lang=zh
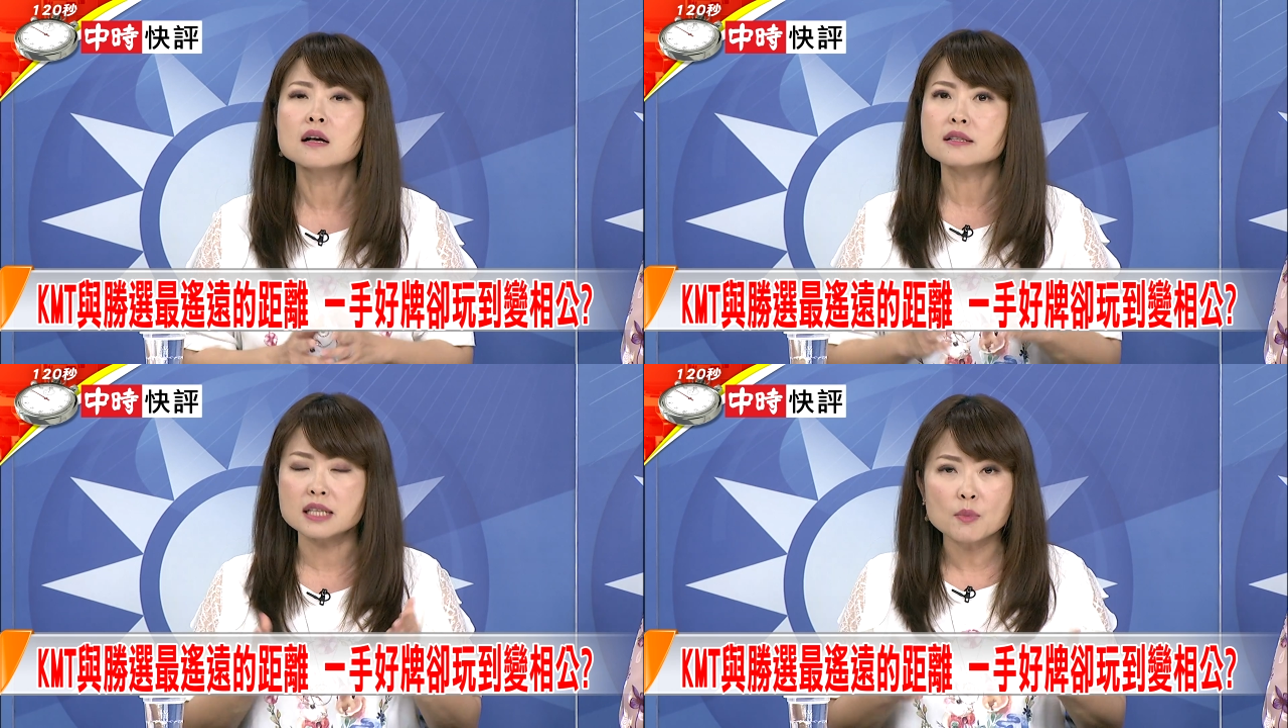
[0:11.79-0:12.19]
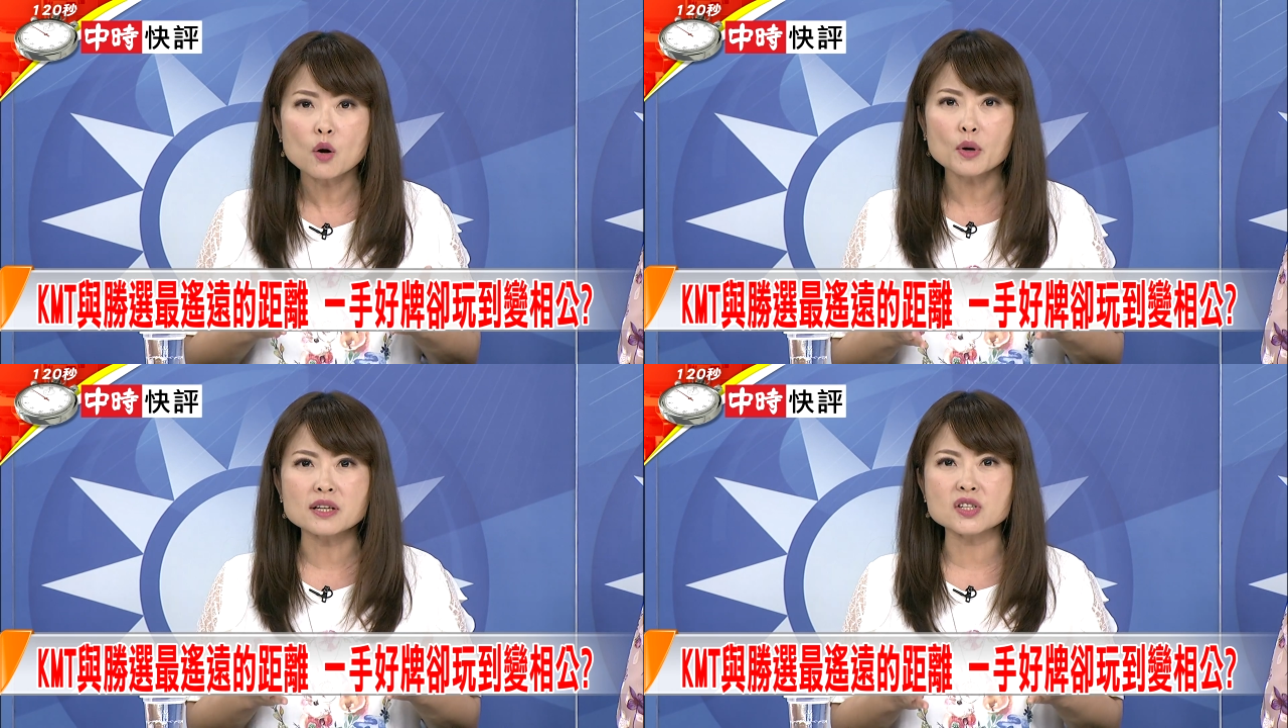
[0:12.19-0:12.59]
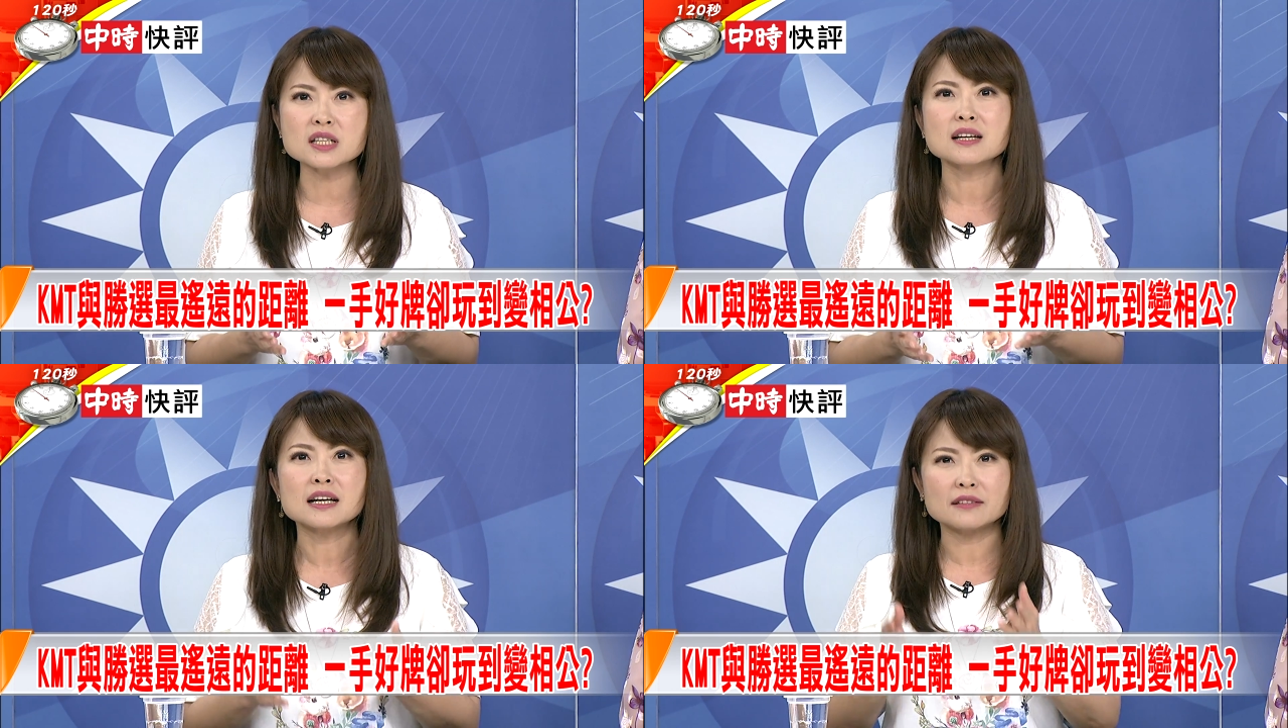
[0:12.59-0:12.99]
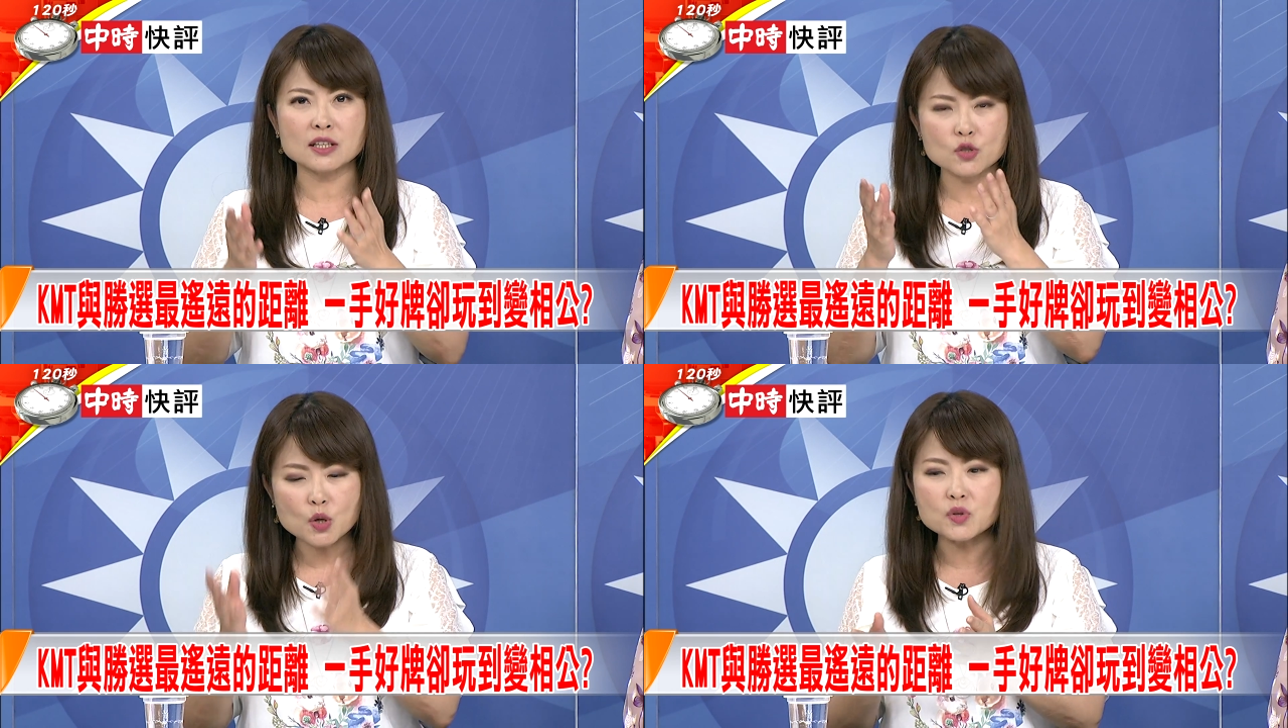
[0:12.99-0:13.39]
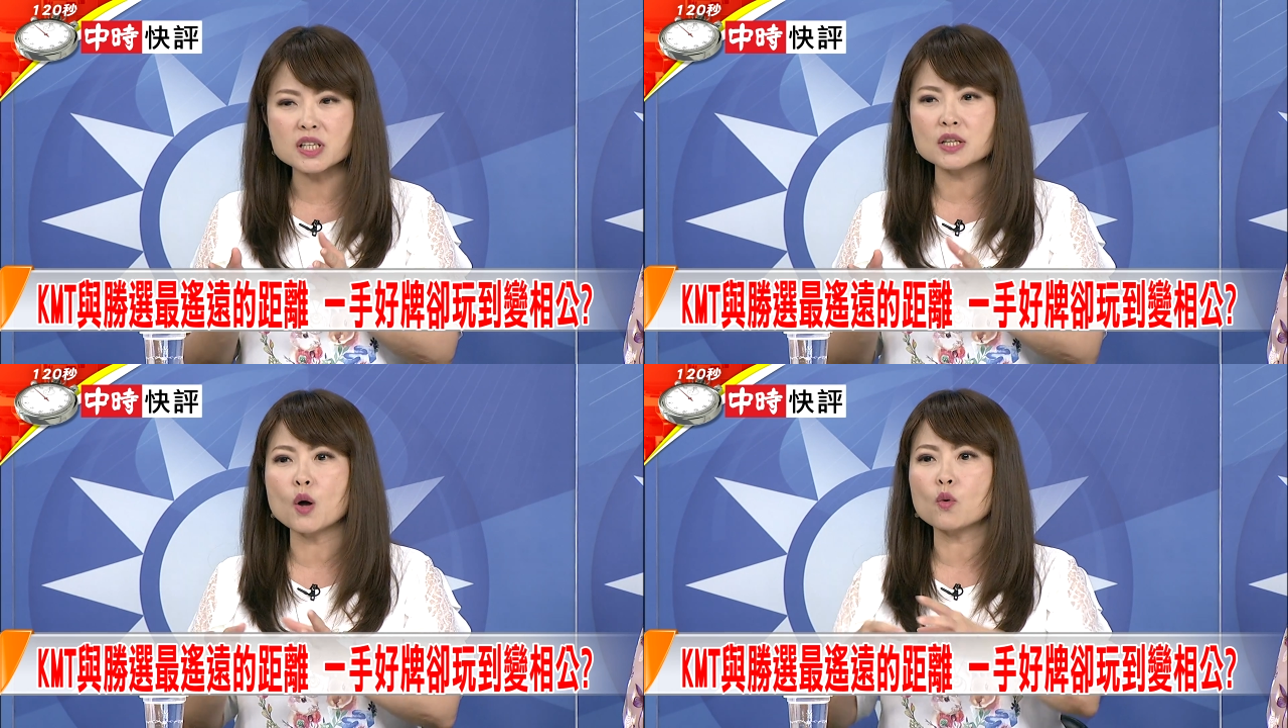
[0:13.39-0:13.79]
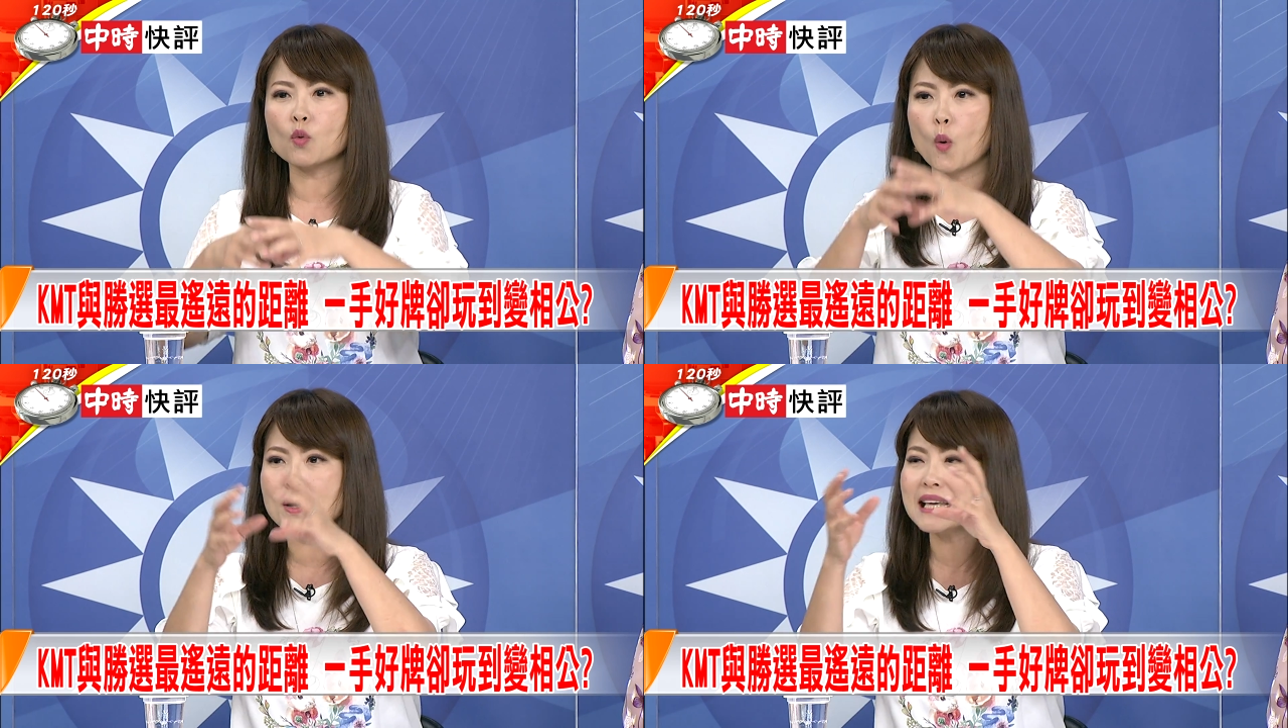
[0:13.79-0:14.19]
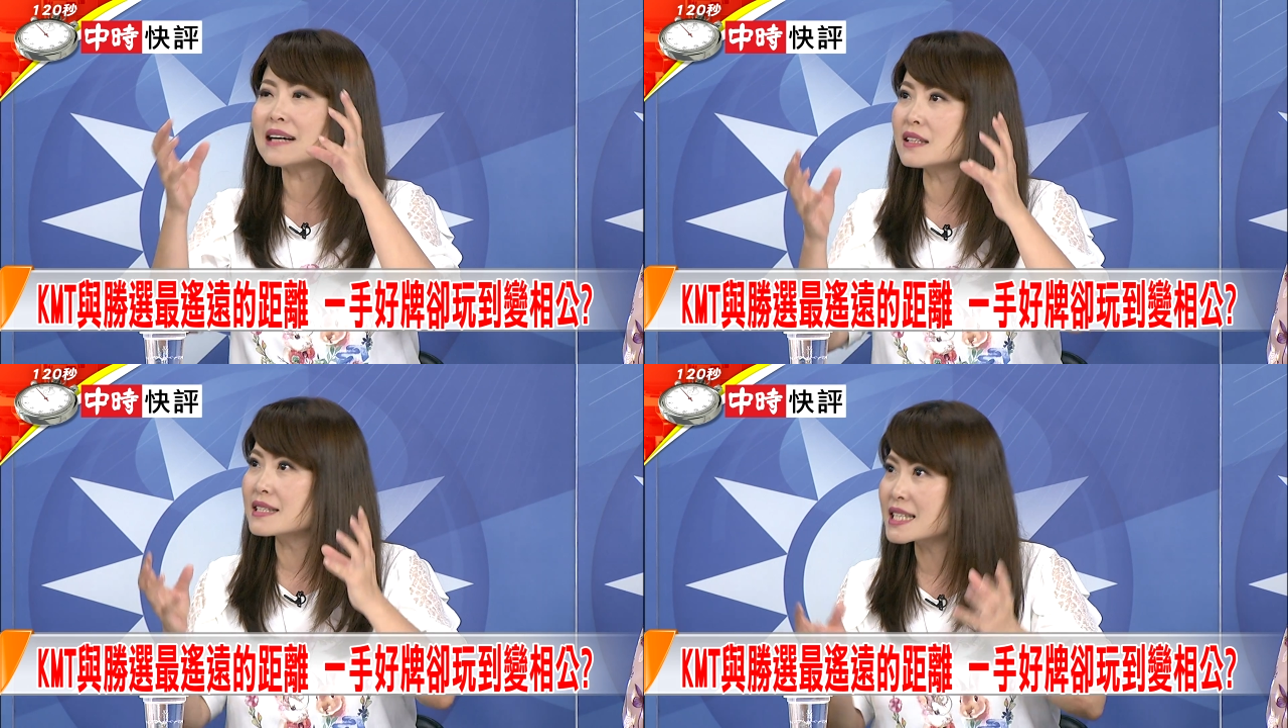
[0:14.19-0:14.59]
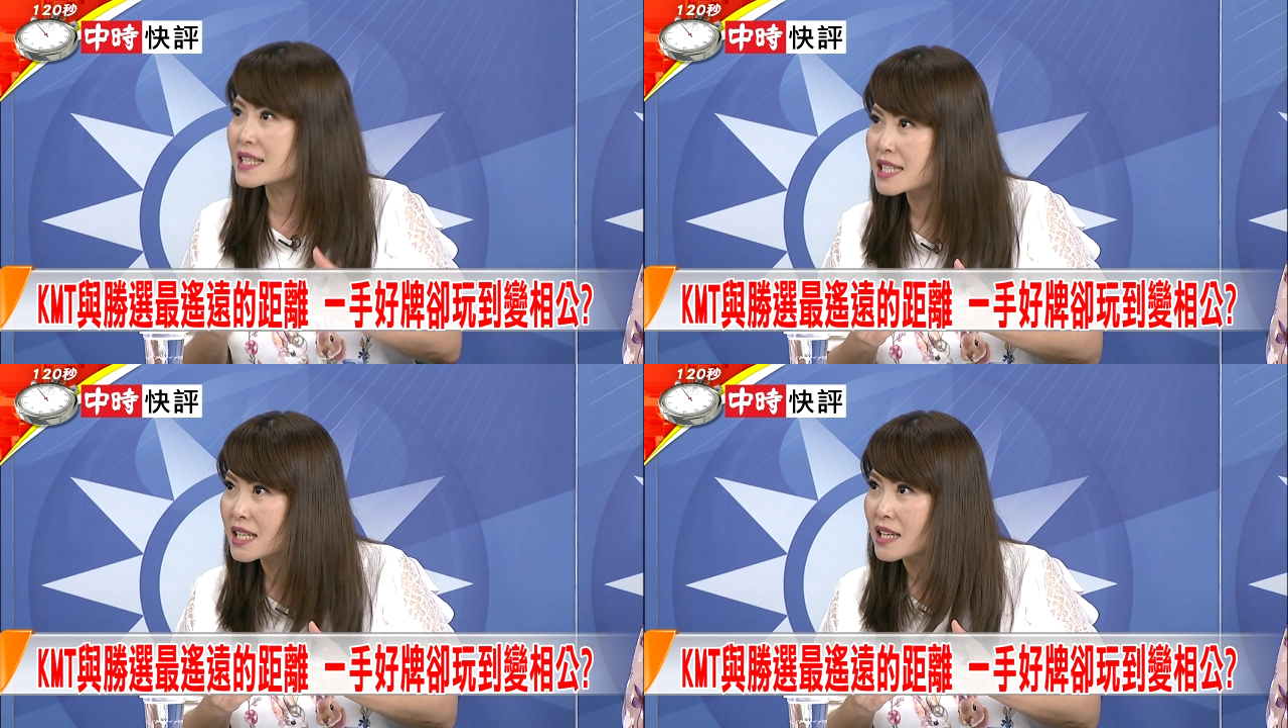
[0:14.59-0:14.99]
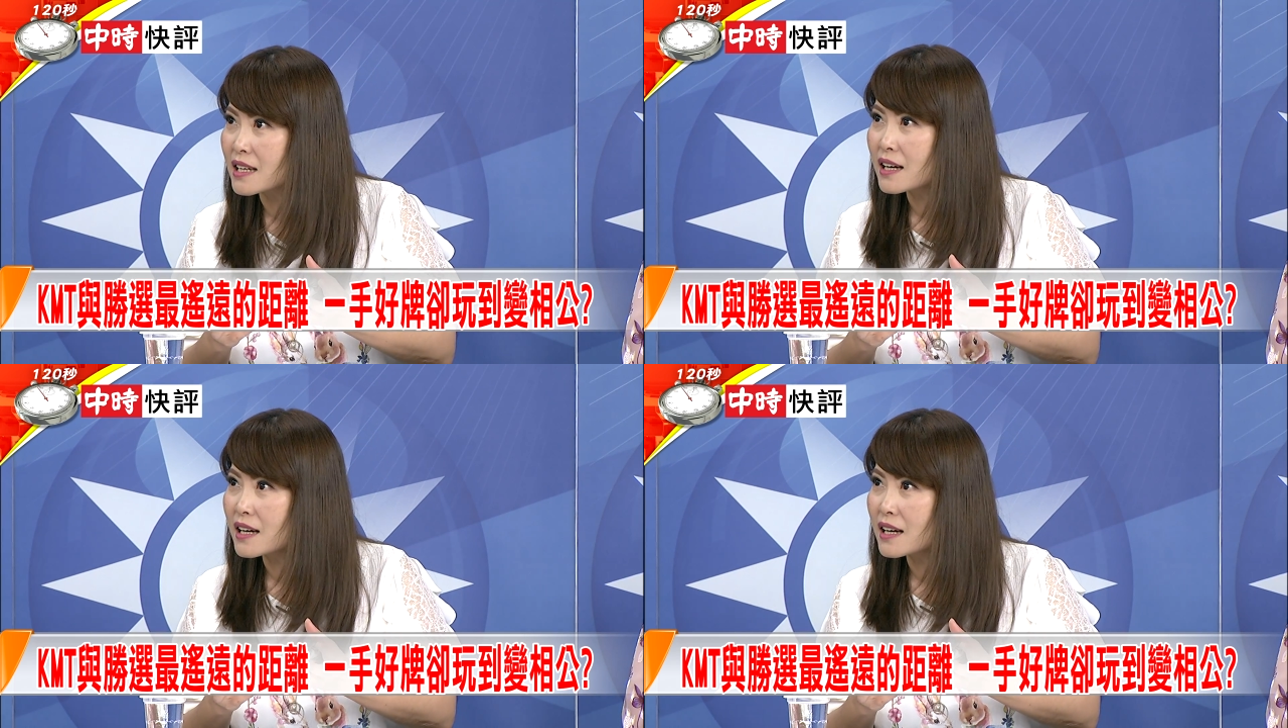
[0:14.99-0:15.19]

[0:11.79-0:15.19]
怎么会是你就是用国家的机器？